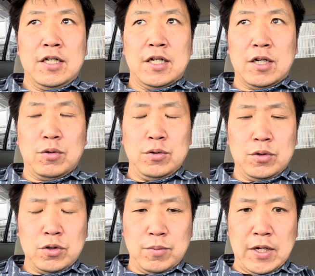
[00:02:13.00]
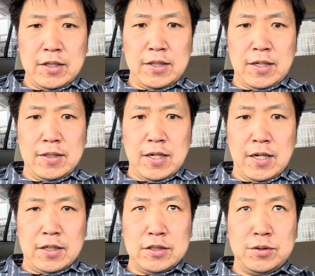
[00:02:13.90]
あこういうこともあったん
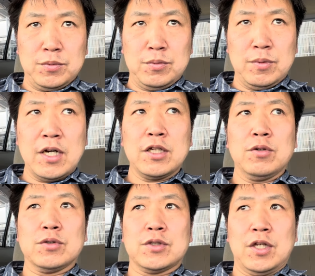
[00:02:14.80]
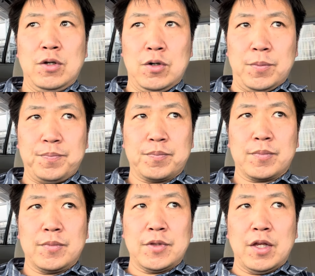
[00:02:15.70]
だ自分は気をつけよ
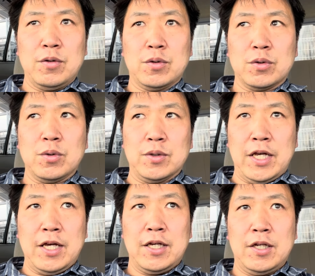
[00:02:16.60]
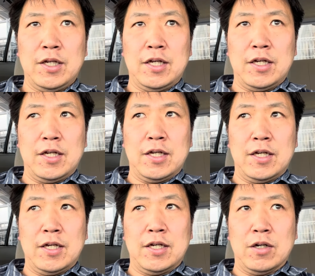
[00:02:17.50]
うっていうことをね、
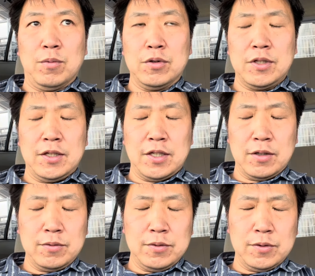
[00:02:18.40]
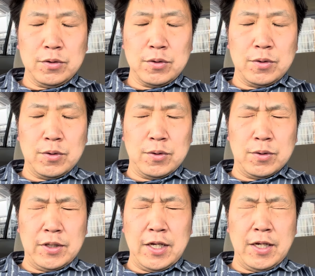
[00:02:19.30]
えー、思っていただくこ
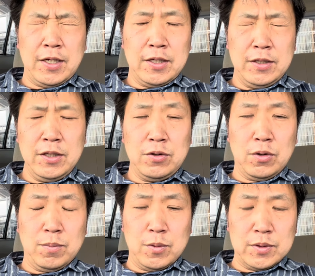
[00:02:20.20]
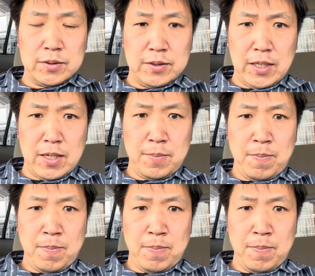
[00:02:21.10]
とでいいと思うんですね。